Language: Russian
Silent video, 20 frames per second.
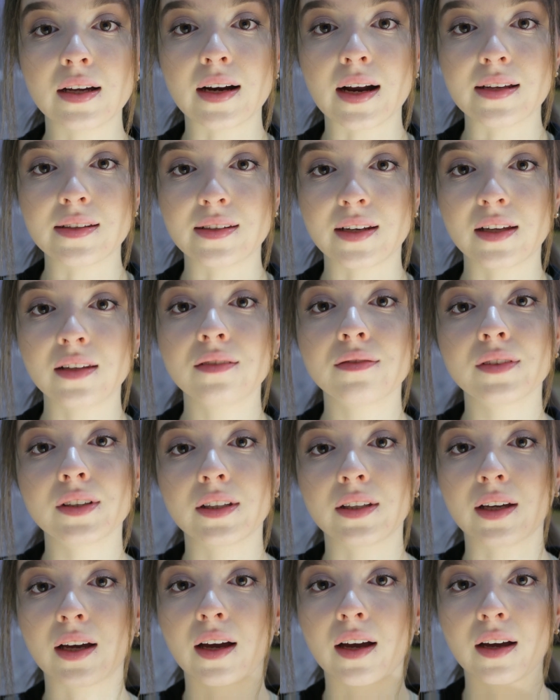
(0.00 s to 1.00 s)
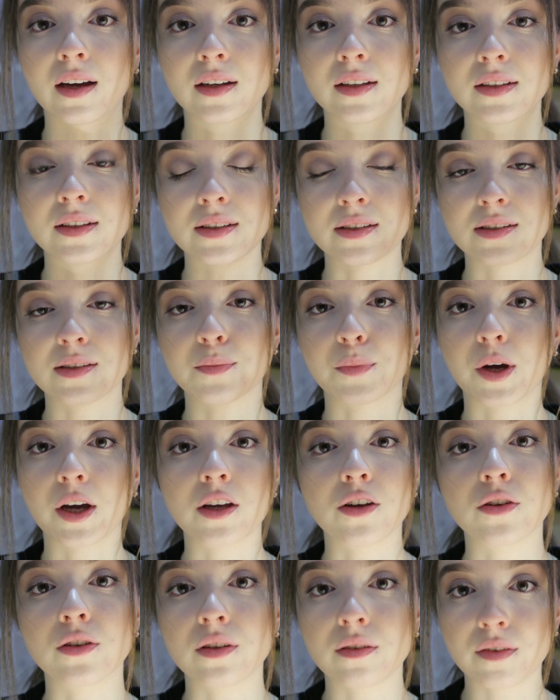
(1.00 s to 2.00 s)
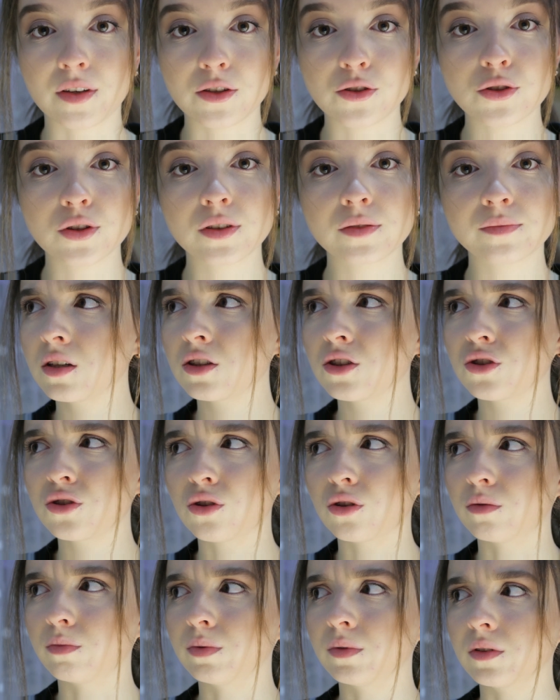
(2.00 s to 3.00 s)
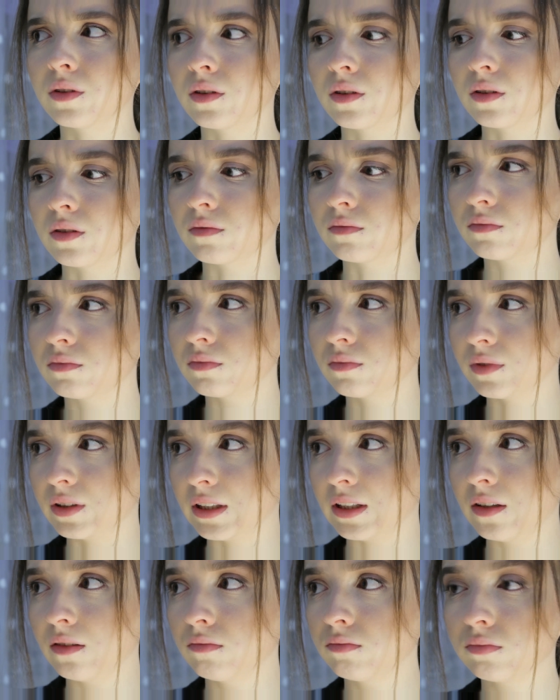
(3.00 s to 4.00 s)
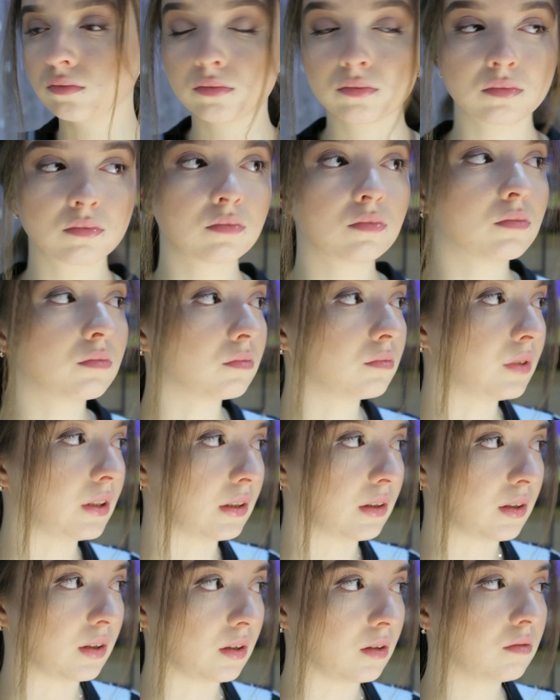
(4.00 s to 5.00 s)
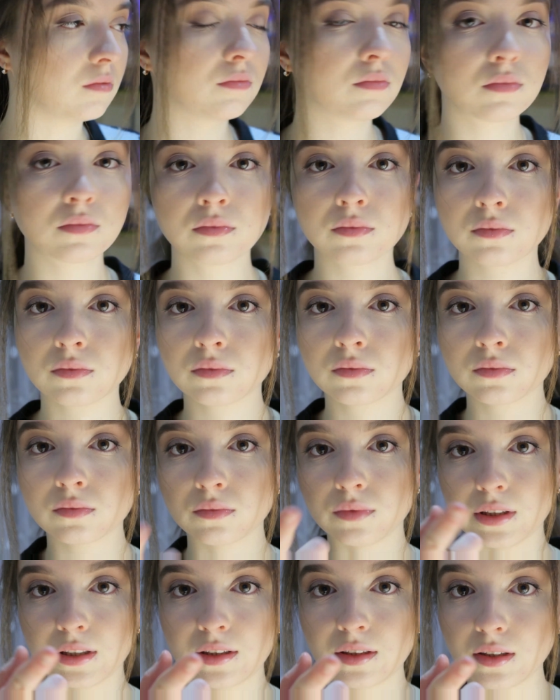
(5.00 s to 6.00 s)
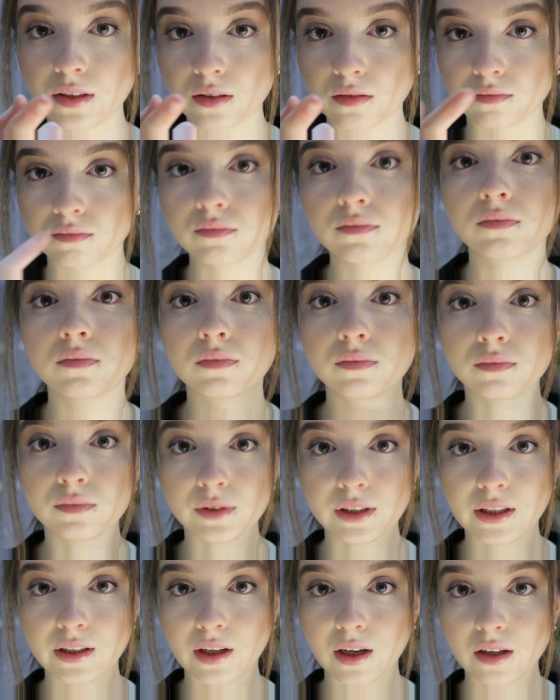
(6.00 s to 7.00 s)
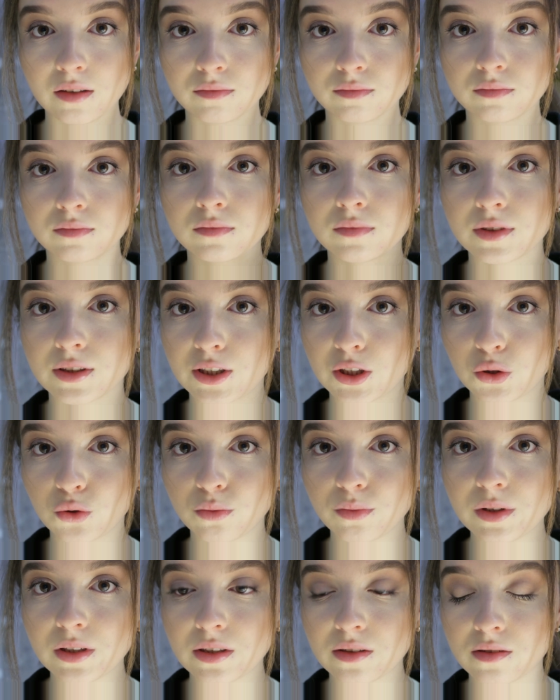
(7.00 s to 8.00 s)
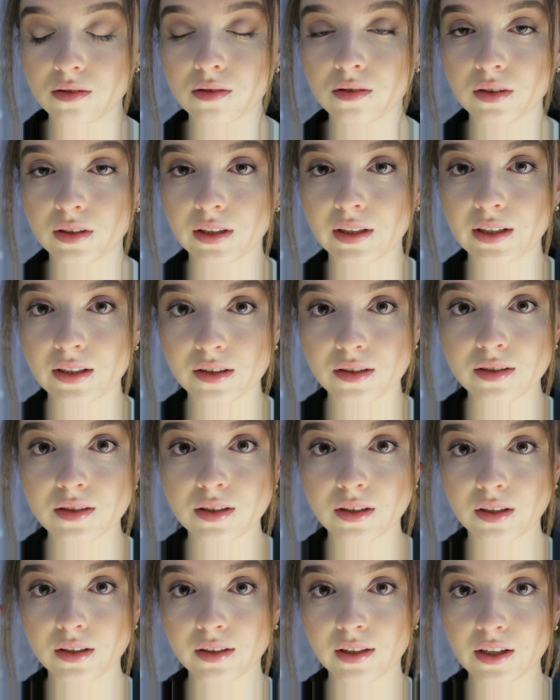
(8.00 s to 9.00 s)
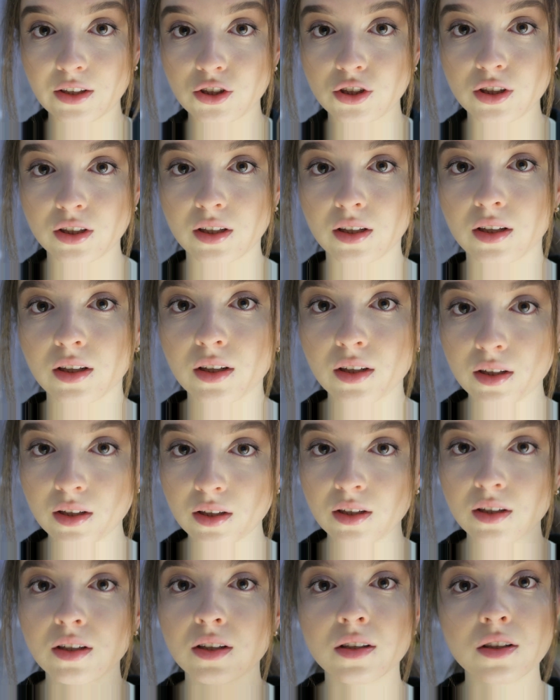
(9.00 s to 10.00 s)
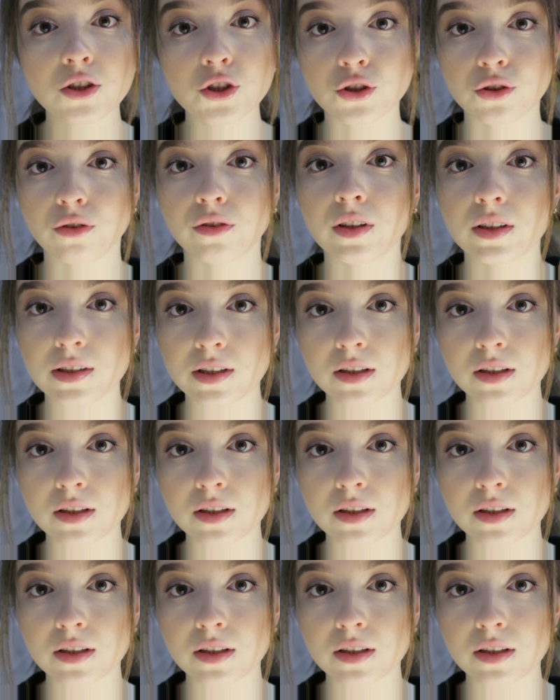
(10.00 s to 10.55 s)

Ради этого я и снимаю это видео, чтобы ты и ты и ты, и я задумались и наконец-таки начали что-то